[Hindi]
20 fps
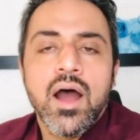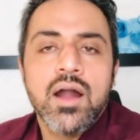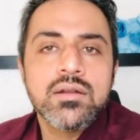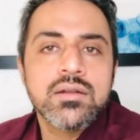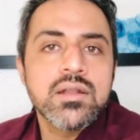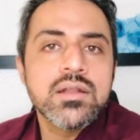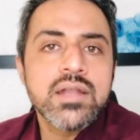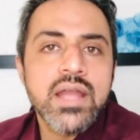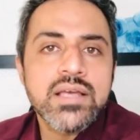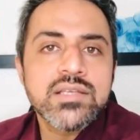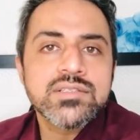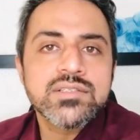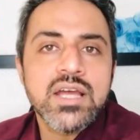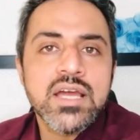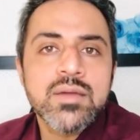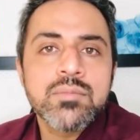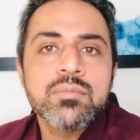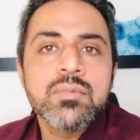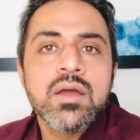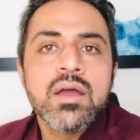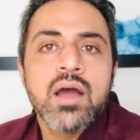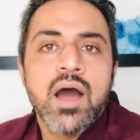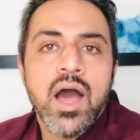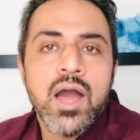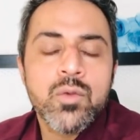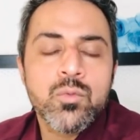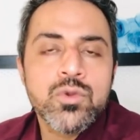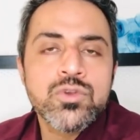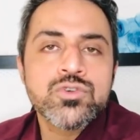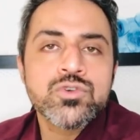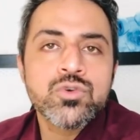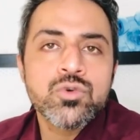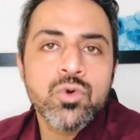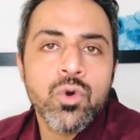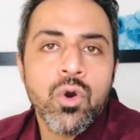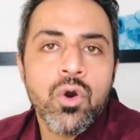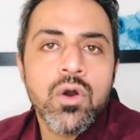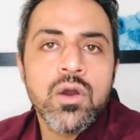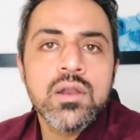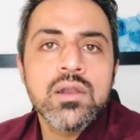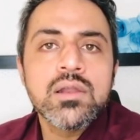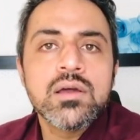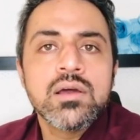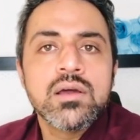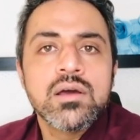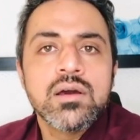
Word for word: Until next time, I wish you all